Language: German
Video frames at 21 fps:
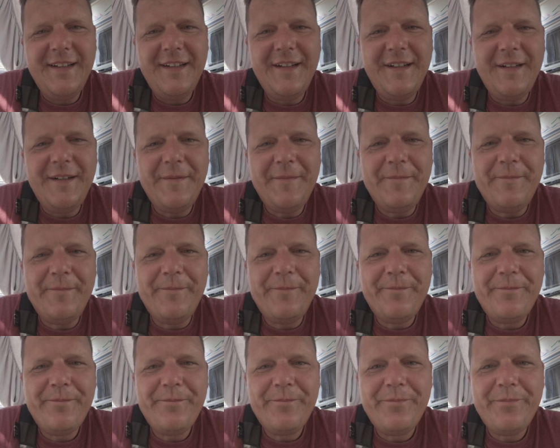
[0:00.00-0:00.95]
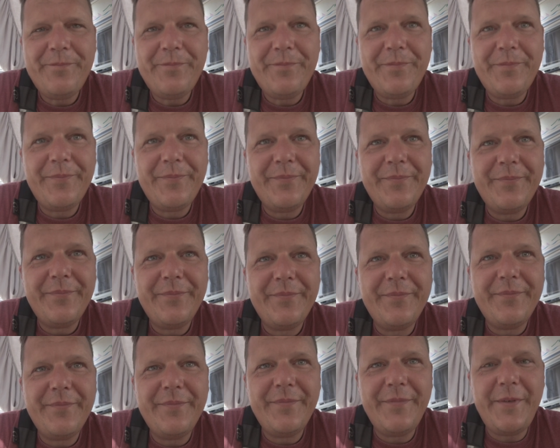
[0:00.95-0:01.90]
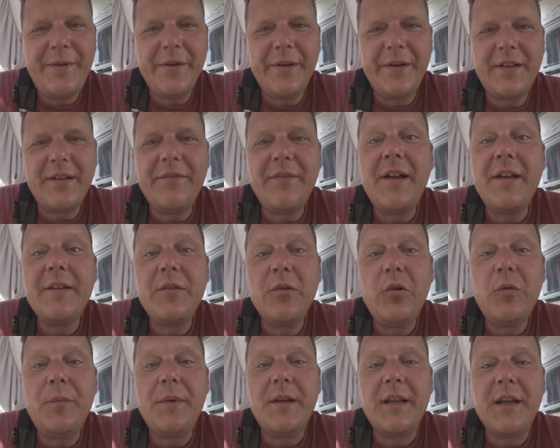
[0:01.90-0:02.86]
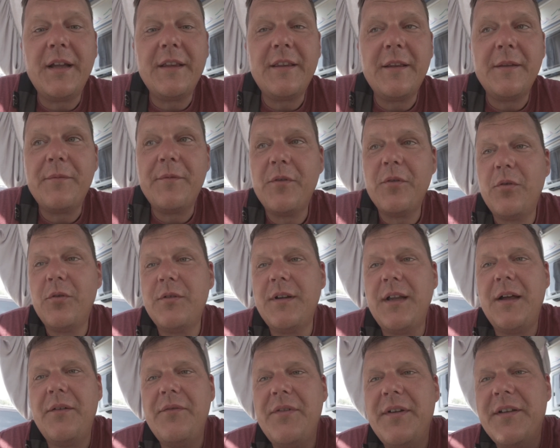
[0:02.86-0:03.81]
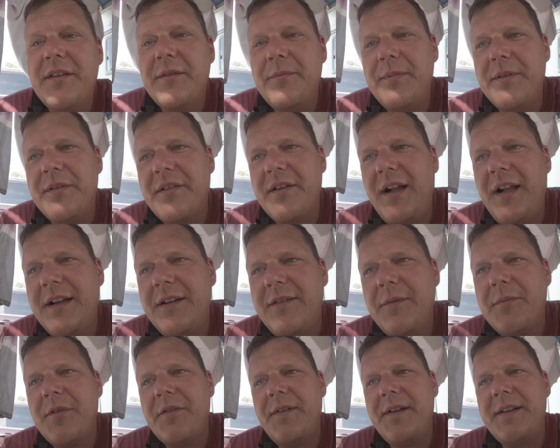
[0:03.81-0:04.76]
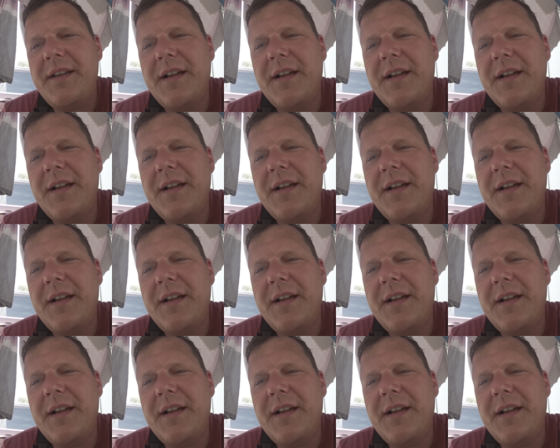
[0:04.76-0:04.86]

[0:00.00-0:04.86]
Ähm, ja, dann war ich oben an der Rezeption, da haben wir jetzt bezahlt, haben zwei